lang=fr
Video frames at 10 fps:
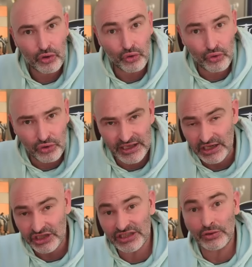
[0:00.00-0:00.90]

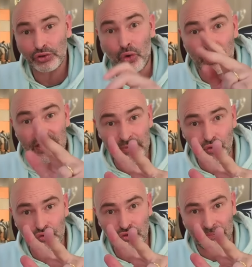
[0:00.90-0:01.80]
Goukesh, qui au troisième
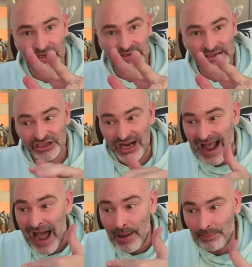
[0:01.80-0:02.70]
coup de la partie
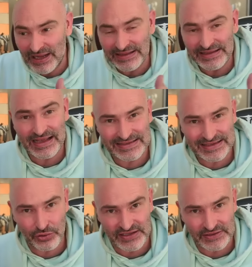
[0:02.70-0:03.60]
déjà, aplanit la
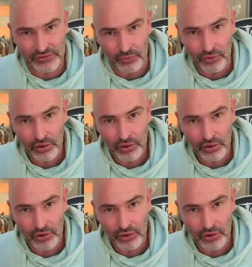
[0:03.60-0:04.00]
situation.